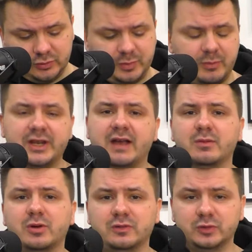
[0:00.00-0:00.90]
например, я
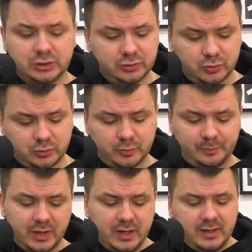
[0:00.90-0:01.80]
выбрал вот эту ноту.
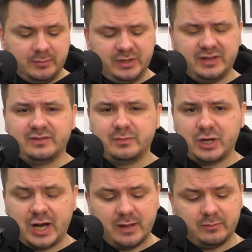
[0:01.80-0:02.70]
Мы
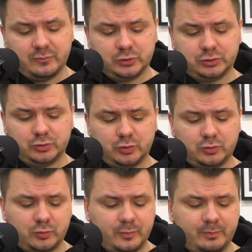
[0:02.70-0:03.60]
выбираем вот эту
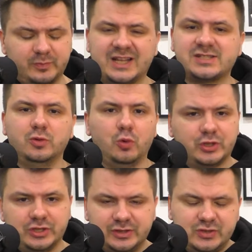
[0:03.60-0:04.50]
ноту на
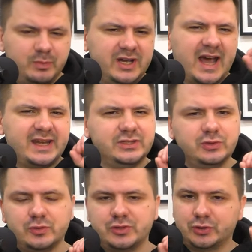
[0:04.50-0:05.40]
слух. Мы
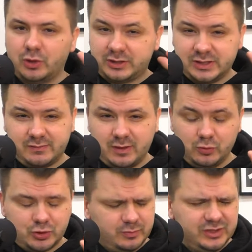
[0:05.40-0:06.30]
ориентируемся только на свои
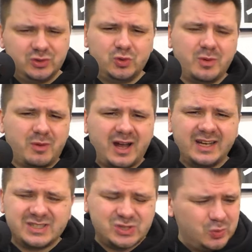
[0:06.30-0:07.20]
уши. Мы не думаем,
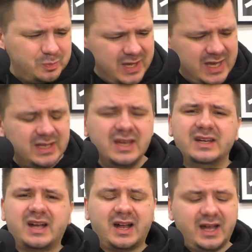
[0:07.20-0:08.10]
какая-то ступень,
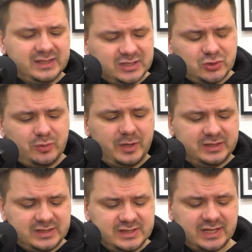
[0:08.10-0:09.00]
какая-то что,
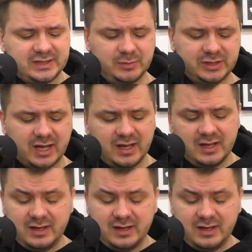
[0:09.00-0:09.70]
пятое, десятое. Мы на...